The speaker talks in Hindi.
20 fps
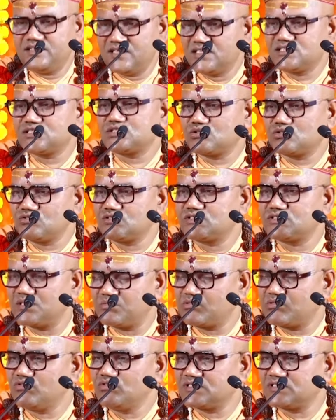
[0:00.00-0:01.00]
यश तो
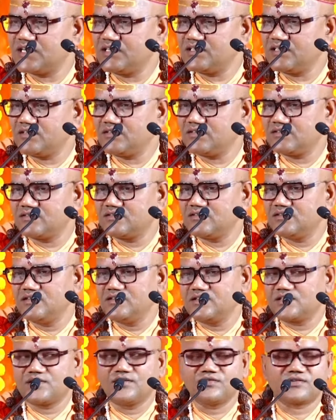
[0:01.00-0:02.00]
सबको चाहिए
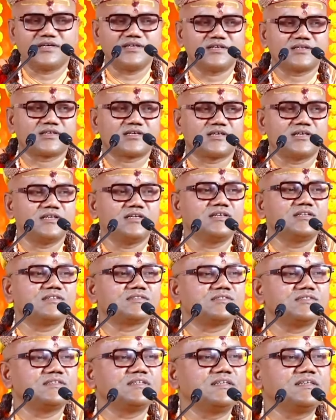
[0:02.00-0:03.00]
क्योंकि
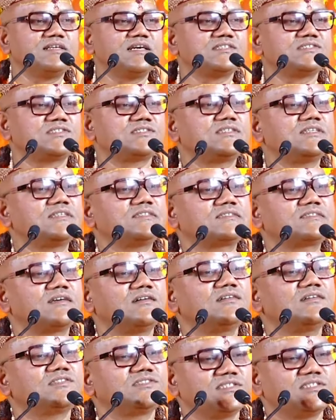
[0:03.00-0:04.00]
कीर्ति यश स
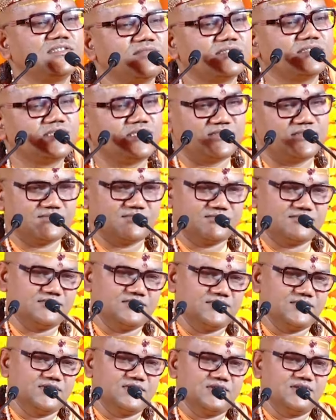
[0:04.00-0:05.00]
सजीवती
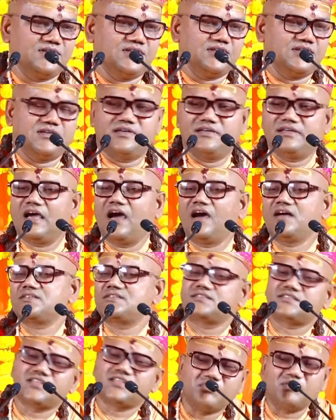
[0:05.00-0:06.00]
यहां
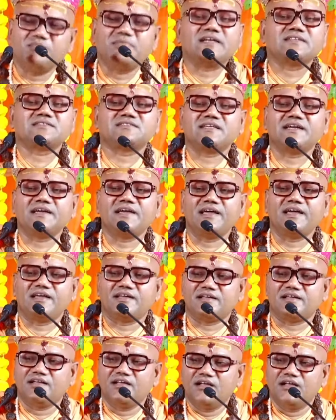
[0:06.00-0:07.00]
सब मरते हैं
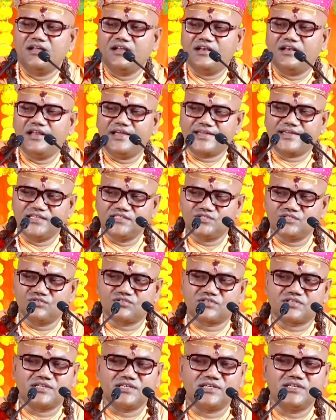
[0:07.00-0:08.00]
लेकिन जो
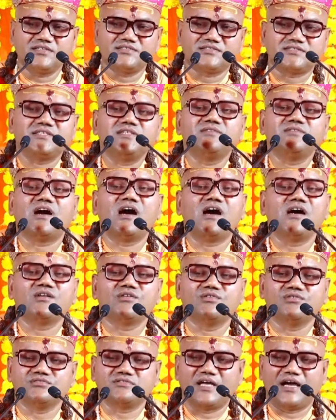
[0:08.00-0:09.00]
कीर्तिवान
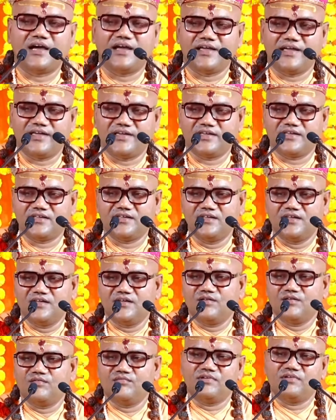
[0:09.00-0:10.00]
होता है
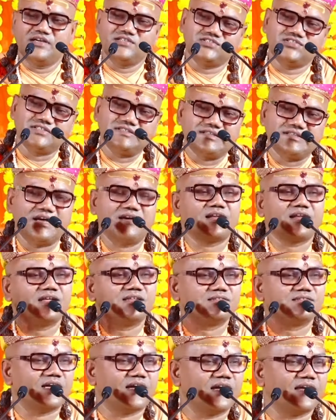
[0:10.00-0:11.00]
वह जिंदा
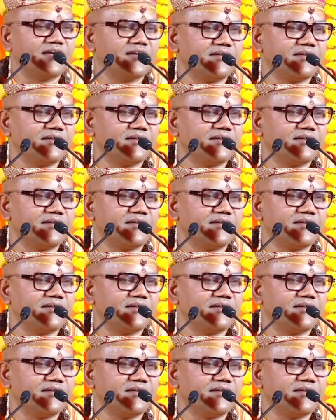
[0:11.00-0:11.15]
रहता है